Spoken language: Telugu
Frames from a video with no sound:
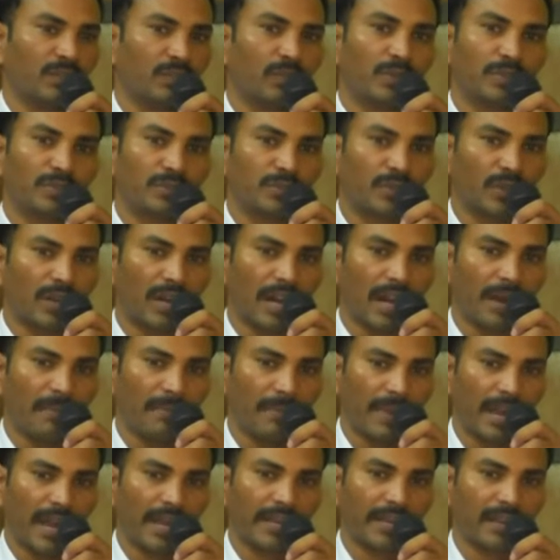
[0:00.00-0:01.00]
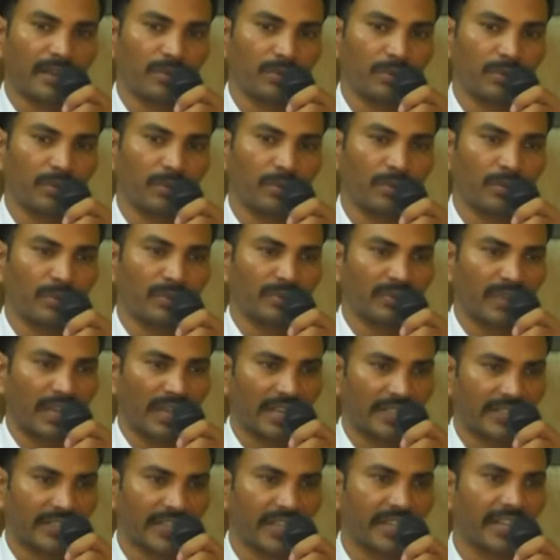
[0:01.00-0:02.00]
వస్తున్న మేకకు తన
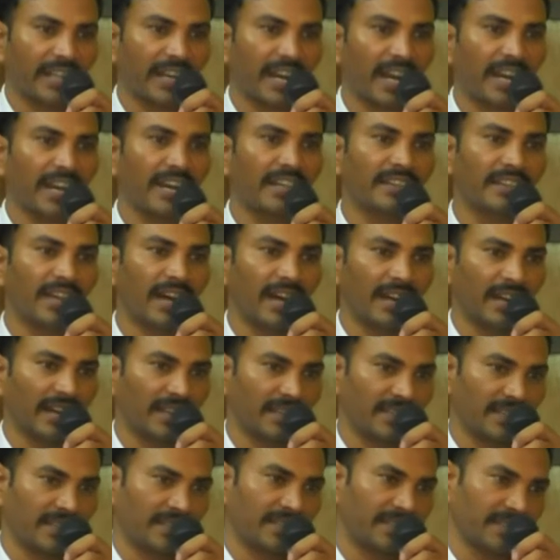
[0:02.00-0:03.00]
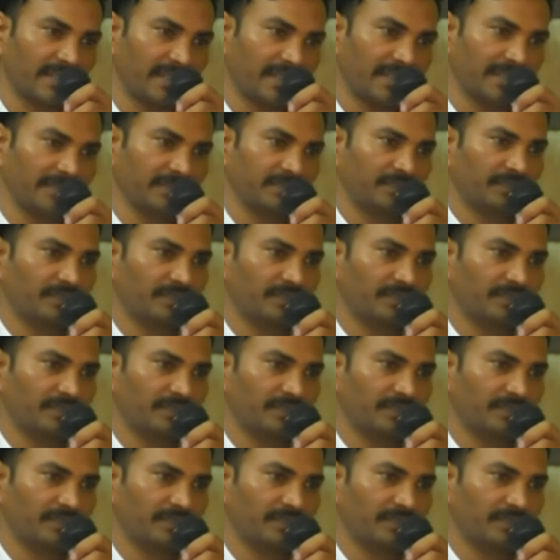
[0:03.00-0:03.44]
శరీరాన్నే దారిగా చేసింది